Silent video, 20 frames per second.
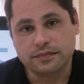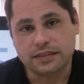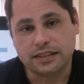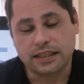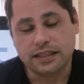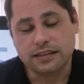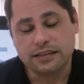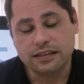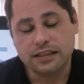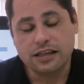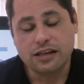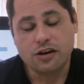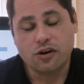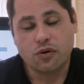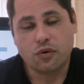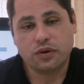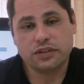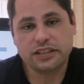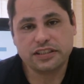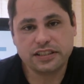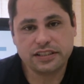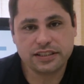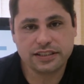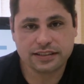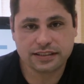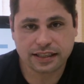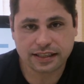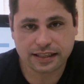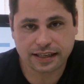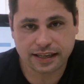Né? Hoje a
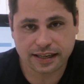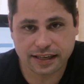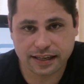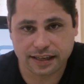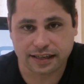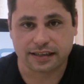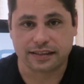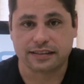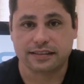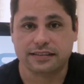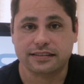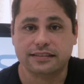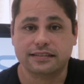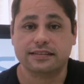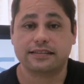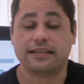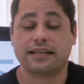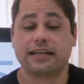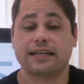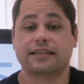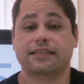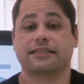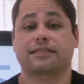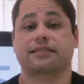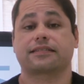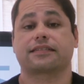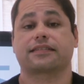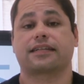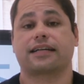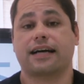gente está na era da
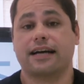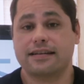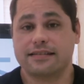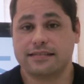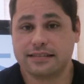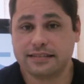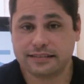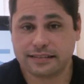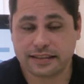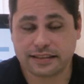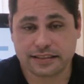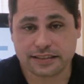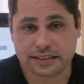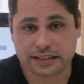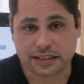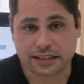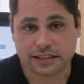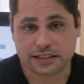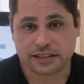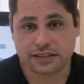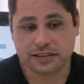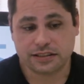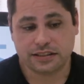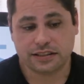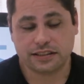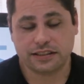casa inteligente.